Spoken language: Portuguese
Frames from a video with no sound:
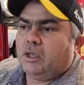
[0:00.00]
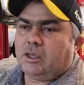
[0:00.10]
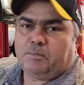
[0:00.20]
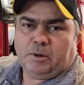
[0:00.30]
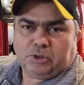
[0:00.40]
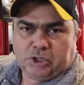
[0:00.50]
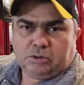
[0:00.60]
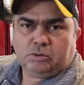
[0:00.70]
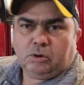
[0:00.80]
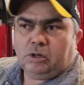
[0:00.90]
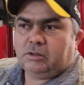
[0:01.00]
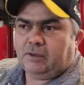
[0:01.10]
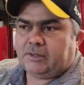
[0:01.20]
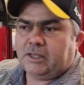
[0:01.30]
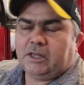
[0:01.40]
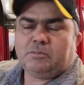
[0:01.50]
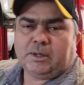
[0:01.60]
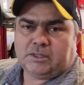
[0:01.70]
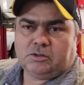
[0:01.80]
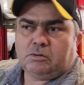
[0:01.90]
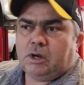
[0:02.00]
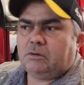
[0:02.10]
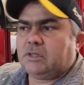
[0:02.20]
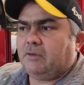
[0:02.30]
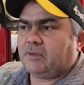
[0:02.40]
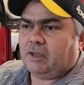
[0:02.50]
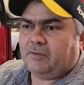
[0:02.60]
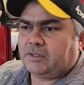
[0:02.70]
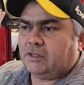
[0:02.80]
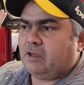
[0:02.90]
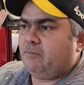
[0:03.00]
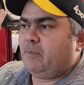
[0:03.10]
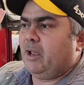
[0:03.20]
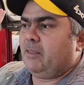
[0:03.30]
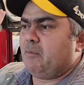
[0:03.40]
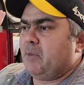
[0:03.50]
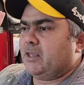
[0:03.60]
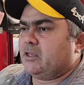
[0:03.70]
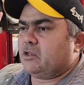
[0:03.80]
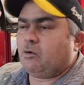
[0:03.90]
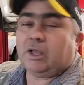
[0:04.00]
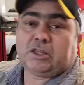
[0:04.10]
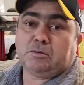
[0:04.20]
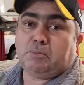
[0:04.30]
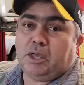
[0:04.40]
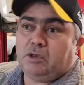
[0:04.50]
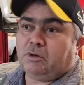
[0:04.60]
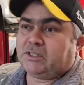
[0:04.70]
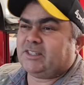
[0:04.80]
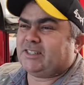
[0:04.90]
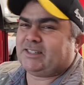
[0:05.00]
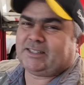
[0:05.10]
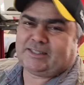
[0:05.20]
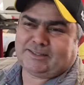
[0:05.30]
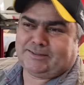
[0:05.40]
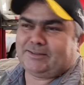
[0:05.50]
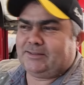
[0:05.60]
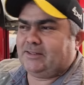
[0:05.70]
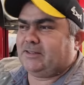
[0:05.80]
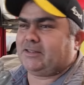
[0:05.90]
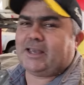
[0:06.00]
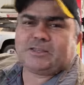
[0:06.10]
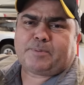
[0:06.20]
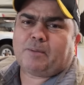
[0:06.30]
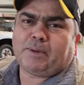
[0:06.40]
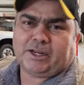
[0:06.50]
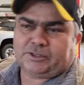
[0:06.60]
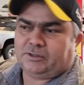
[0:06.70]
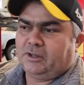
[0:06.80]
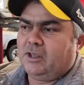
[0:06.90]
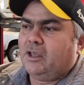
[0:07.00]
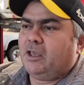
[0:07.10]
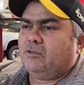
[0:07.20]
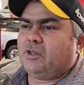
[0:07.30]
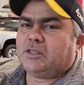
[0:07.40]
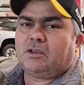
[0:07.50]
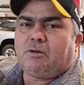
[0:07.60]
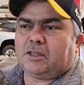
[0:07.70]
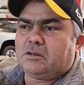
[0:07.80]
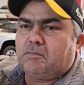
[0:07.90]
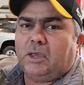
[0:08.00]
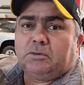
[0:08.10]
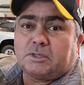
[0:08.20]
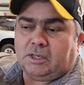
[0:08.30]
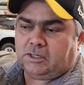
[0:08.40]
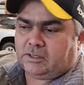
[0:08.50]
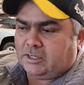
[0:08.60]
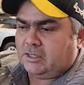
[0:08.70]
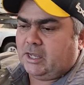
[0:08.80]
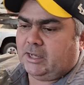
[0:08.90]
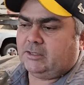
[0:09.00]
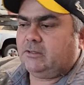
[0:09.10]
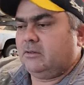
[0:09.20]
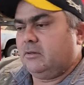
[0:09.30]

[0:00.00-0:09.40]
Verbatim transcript: que pelo cheiro do óleo deve estar tá andando bastante com álcool, deve estar tá fazendo na, na média de 4,5 a 6 para baixo. Eu diria entre 4,5 e 6 na cidade.